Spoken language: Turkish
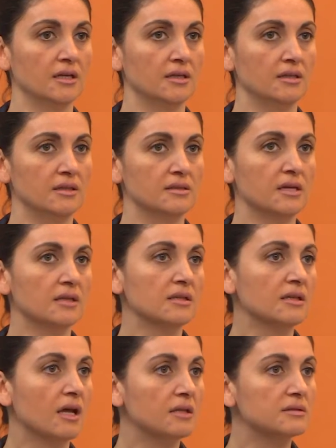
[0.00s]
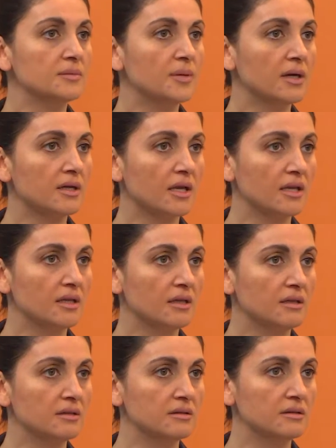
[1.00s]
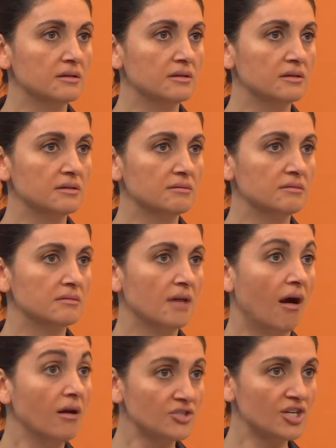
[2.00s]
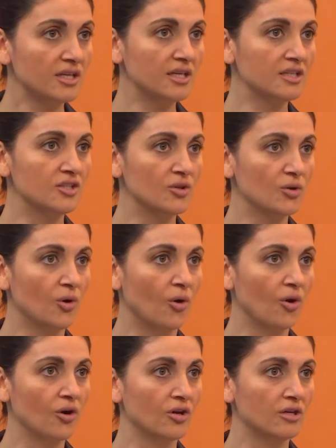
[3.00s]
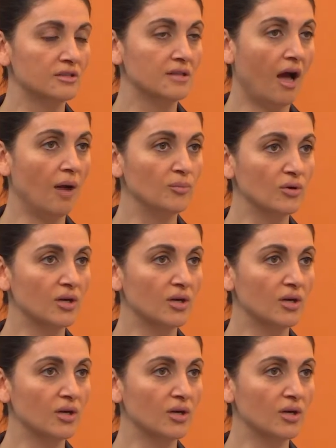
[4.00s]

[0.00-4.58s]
E, zaten aldığı parayı e, ancak yetiyor. Daha bu